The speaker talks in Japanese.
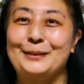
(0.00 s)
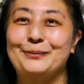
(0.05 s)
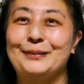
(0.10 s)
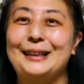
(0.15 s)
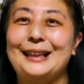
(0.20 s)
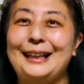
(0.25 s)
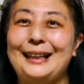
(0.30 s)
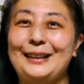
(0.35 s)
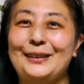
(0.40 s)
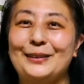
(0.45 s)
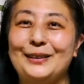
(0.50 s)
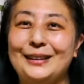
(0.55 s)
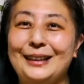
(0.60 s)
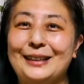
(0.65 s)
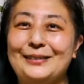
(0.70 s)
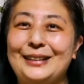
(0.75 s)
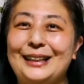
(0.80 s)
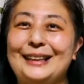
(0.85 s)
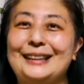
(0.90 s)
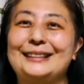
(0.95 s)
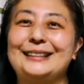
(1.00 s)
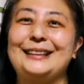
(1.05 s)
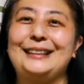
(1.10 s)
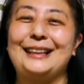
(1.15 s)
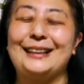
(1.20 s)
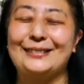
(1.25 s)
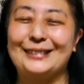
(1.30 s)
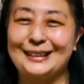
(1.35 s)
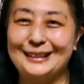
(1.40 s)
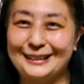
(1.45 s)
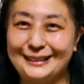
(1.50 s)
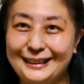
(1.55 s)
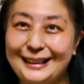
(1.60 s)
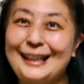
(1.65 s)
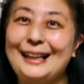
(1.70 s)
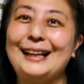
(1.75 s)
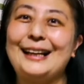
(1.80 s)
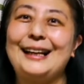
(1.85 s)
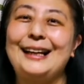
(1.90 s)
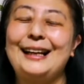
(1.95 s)
また人の名前がついてます
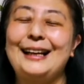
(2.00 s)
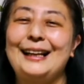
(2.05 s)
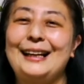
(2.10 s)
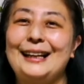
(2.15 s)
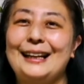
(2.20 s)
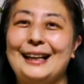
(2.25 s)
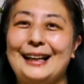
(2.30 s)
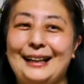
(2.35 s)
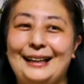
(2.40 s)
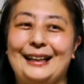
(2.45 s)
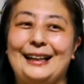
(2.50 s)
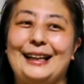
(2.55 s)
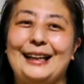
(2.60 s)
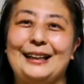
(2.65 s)
ねはい、